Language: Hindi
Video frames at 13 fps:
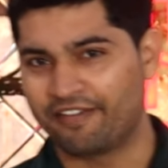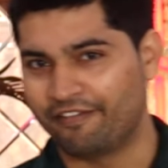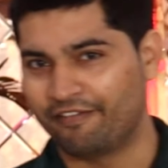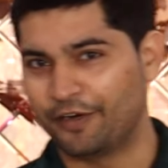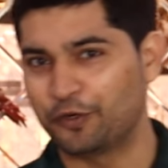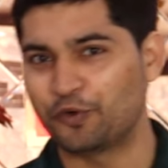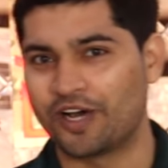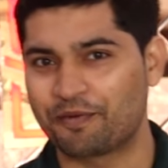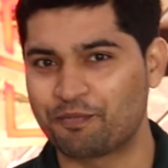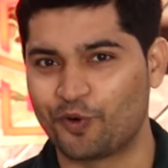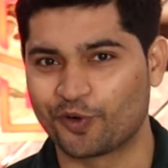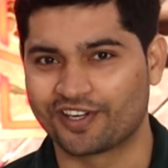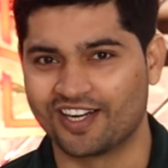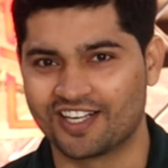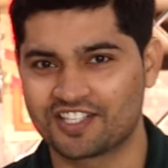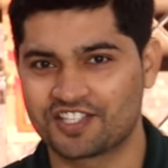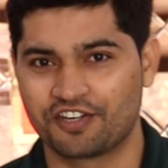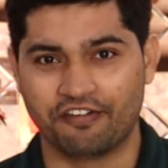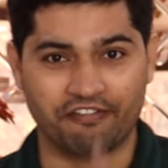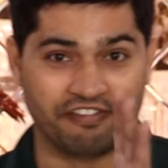एवरी वन टू आर
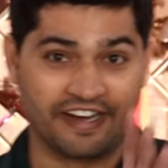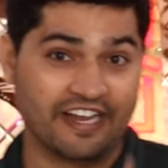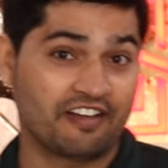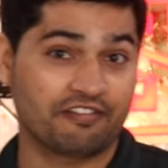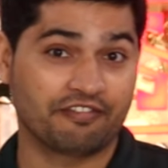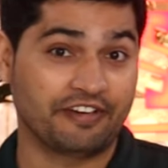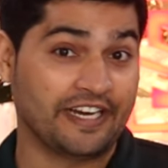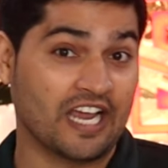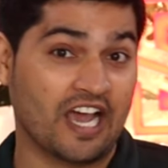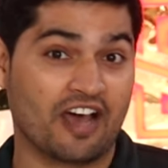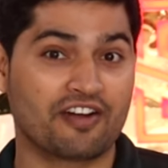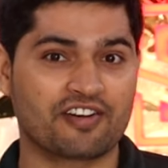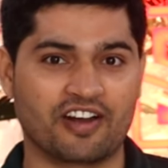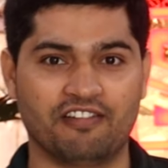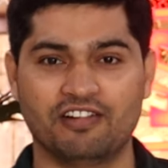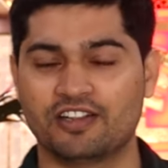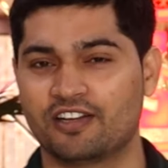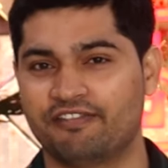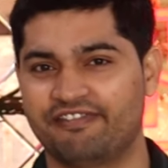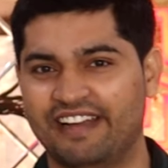पॉडकास्ट वेयर वी we
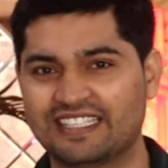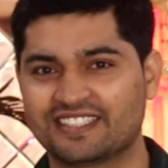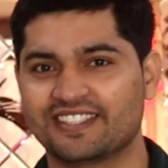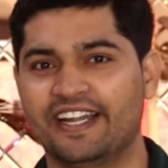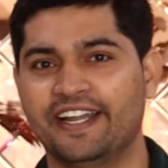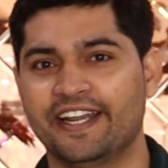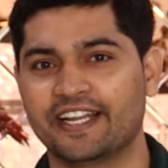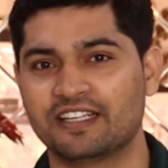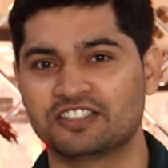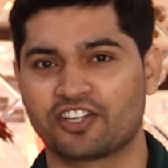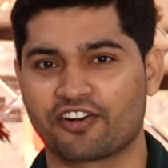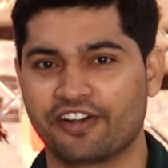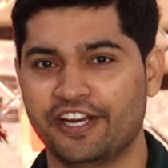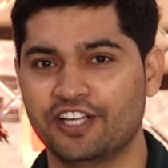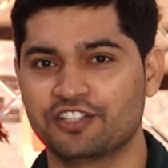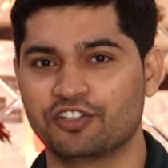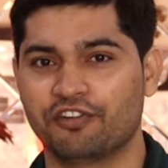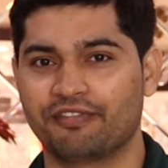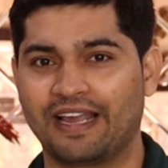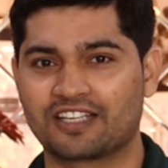द फैसिनेटिंग जर्नीज
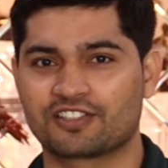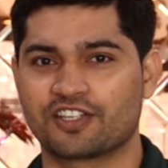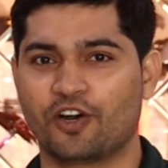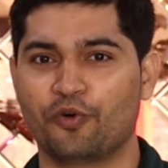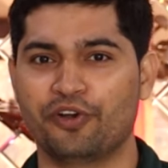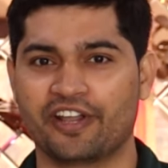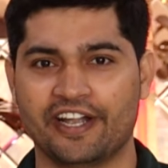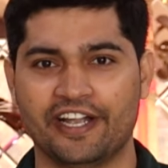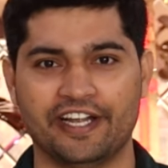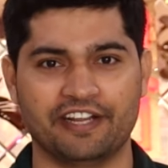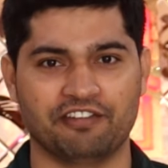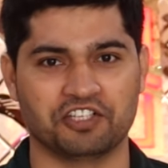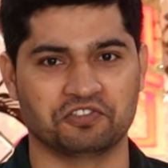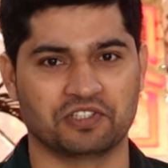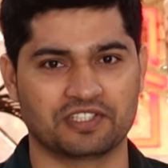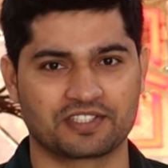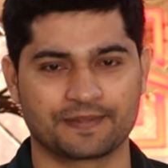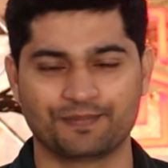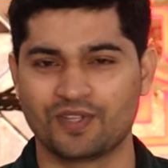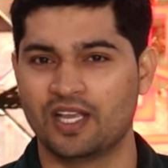ऑफ एक्स्ट्रा ऑर्डनरी
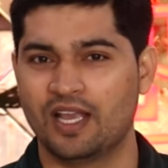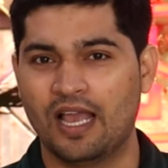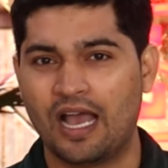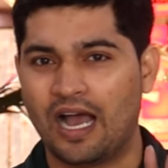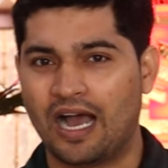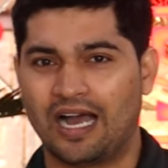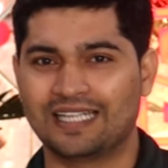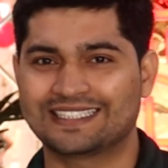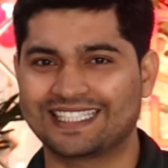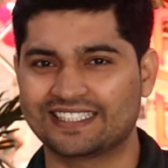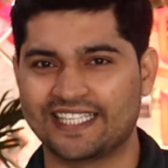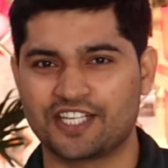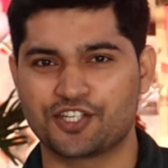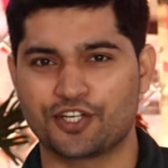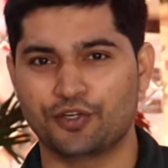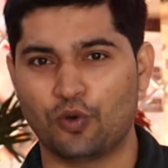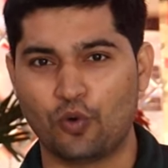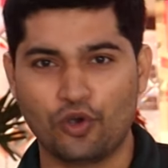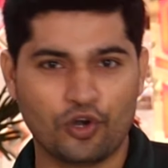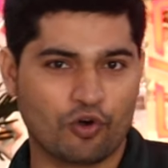इंडिविजुअल्स आज का सेशन
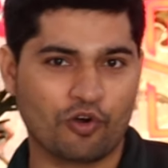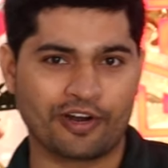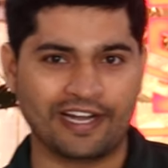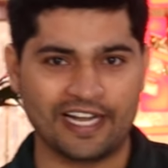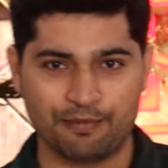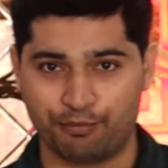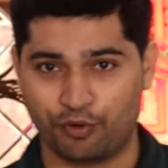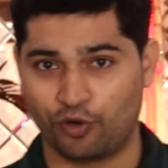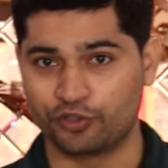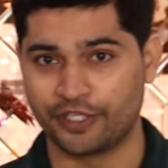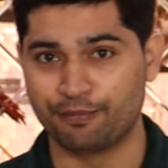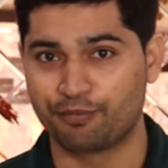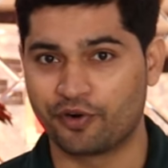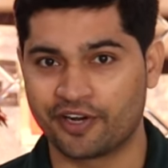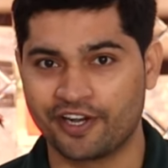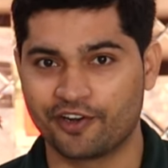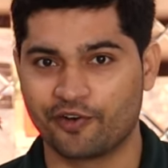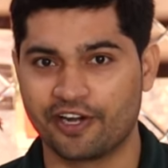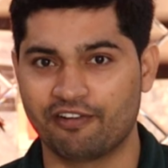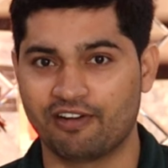उन लोगों के लिए बहुत
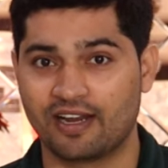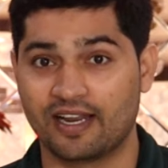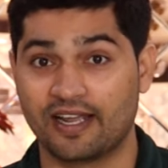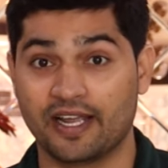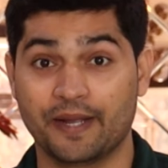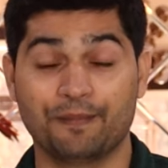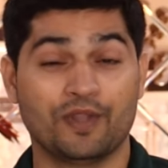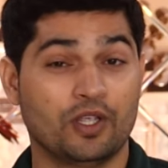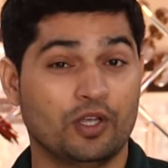इंपॉर्टेंट होने वाला है